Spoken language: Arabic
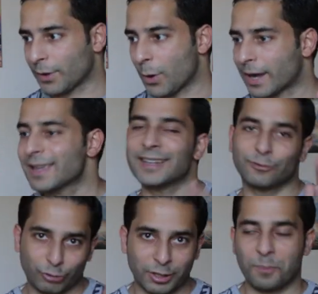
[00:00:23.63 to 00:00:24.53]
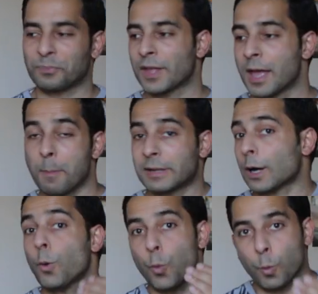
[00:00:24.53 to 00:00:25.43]
اوكي طيب بس
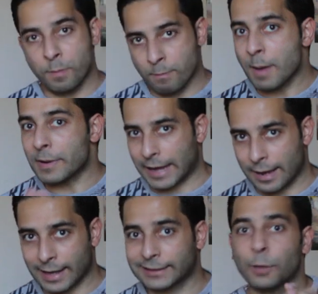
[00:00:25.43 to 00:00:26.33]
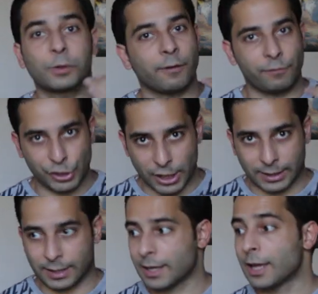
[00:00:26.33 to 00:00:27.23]
او مهما كان حتى لو كان في
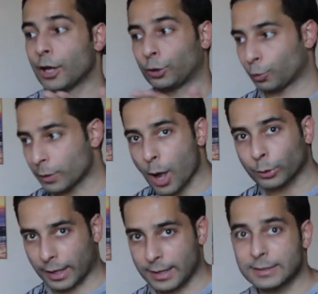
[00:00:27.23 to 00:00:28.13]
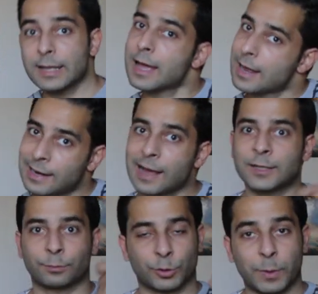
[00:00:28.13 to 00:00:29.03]
شك ان هو ياخذ ايس
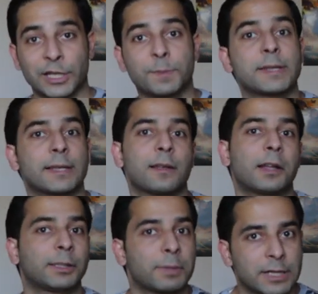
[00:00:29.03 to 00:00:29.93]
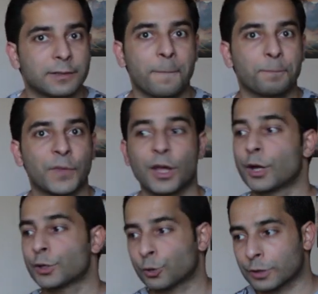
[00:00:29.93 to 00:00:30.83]
لازم تبلش بالاستقصاءات البسيطه
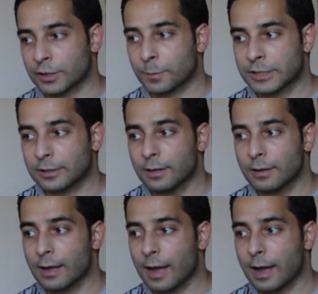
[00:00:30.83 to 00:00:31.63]
صوره صدر بسيطه